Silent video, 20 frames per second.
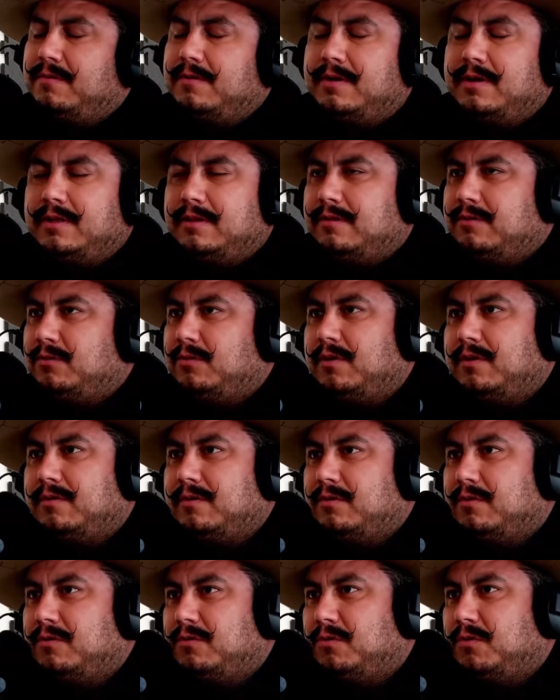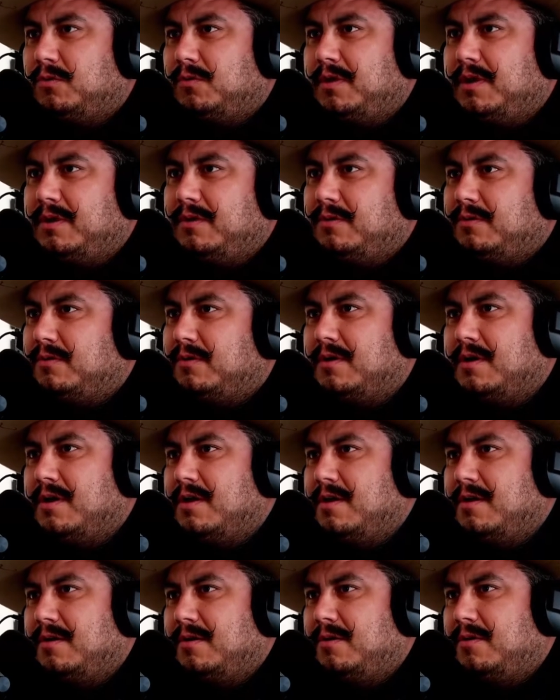güey, neta, estoy haciendo esto bien, o,
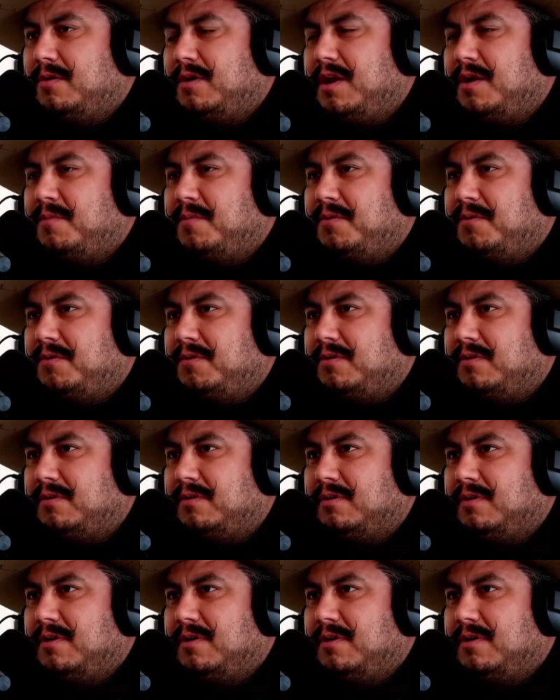o ya mejor,